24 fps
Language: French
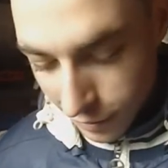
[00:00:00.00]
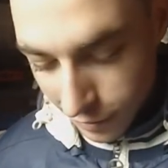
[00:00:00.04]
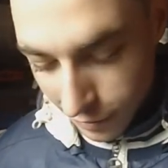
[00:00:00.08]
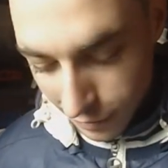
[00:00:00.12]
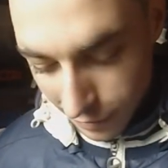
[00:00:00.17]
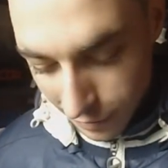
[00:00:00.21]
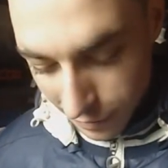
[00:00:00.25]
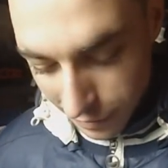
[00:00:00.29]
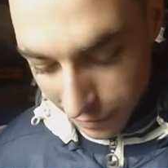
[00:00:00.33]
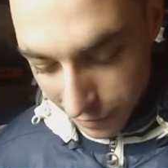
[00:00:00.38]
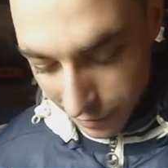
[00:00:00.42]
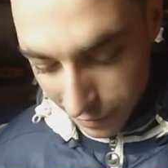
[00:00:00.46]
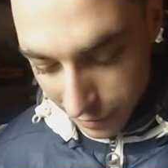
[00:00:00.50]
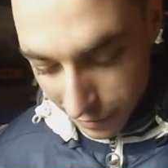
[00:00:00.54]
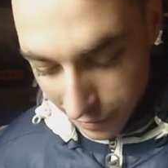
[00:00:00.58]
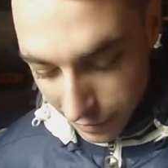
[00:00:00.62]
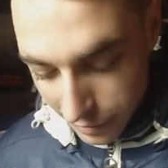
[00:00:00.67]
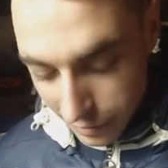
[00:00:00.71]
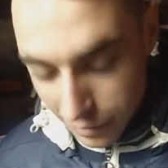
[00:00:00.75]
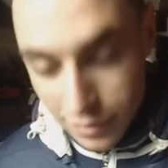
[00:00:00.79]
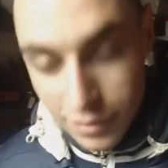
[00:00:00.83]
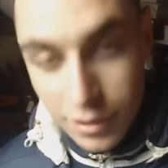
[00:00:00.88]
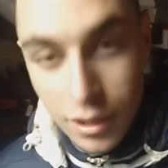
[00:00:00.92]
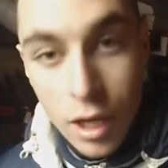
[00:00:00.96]
non
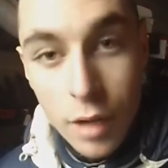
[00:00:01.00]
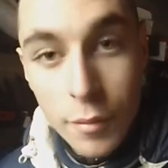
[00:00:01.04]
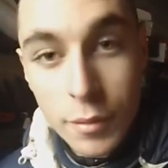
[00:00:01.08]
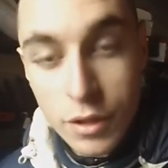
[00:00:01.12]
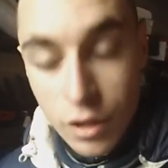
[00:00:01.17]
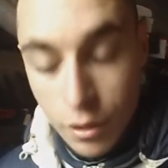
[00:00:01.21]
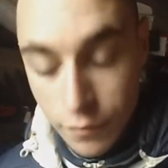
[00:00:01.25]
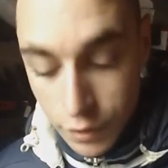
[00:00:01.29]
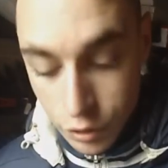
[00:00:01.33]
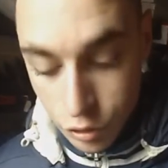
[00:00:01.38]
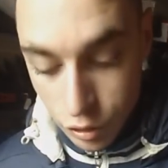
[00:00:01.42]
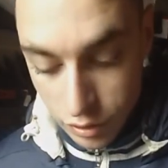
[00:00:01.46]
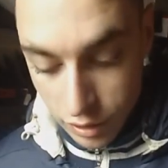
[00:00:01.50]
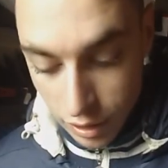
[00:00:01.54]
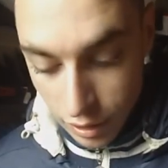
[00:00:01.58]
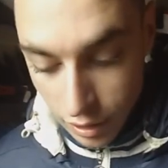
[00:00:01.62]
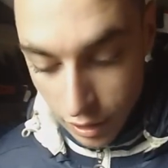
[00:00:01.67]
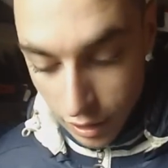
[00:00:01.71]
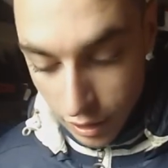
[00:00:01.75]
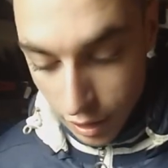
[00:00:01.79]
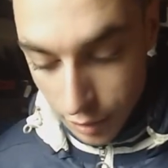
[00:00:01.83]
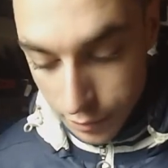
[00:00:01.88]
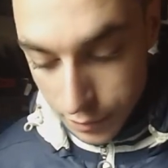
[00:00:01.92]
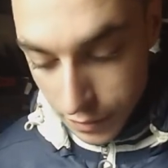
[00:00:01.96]
parce qu'en fait je suis en train de
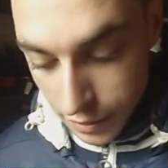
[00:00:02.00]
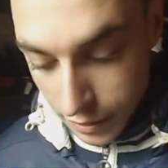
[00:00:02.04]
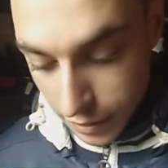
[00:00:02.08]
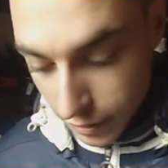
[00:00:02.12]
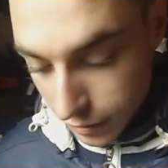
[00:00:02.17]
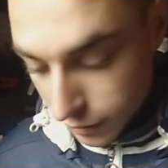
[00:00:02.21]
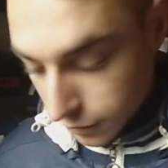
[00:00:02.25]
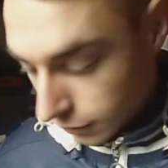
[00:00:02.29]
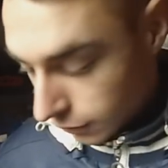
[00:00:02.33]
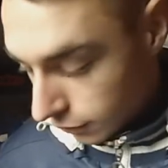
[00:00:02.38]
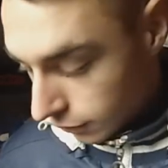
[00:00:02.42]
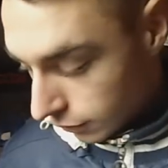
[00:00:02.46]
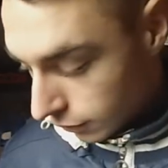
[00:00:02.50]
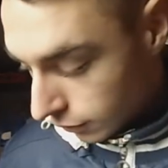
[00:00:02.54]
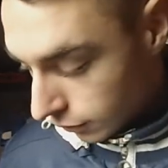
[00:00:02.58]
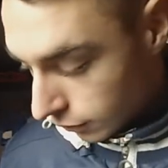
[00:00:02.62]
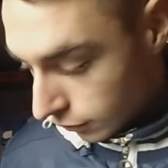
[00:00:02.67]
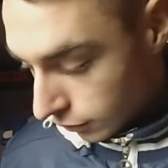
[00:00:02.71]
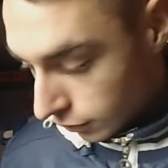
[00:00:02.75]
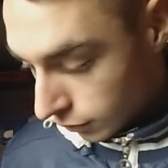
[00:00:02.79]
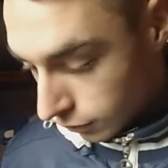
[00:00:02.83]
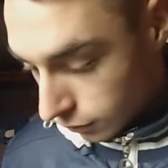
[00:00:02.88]
la réparer donc... Euh.